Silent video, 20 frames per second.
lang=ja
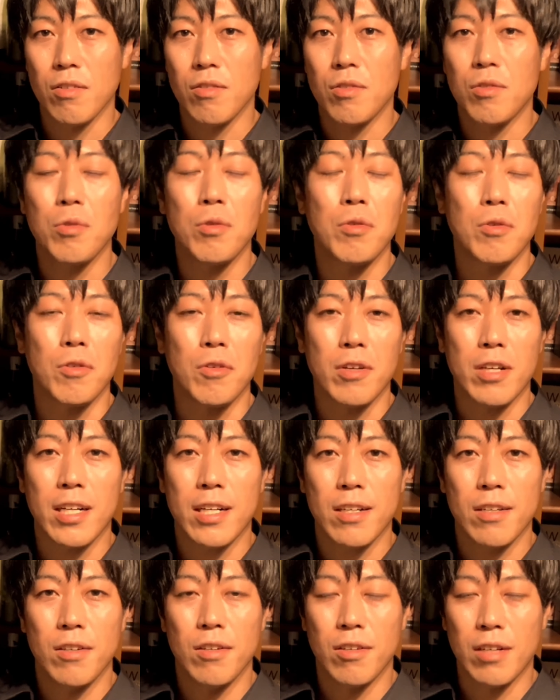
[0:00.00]
どう
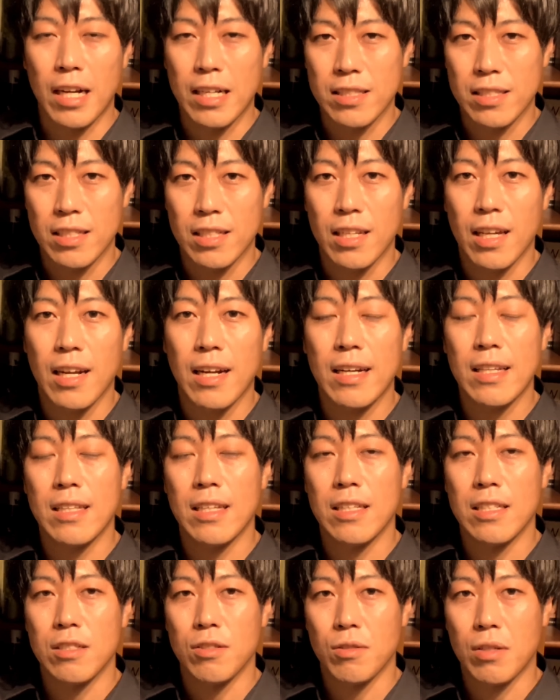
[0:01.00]
お感じになられた
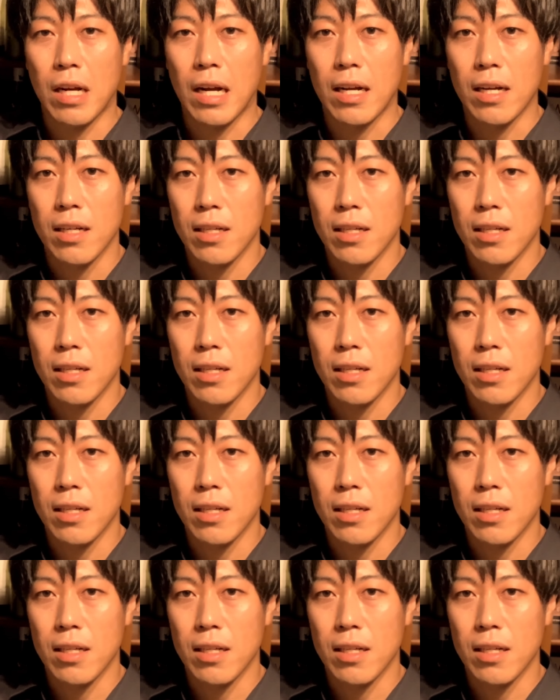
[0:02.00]
でしょうか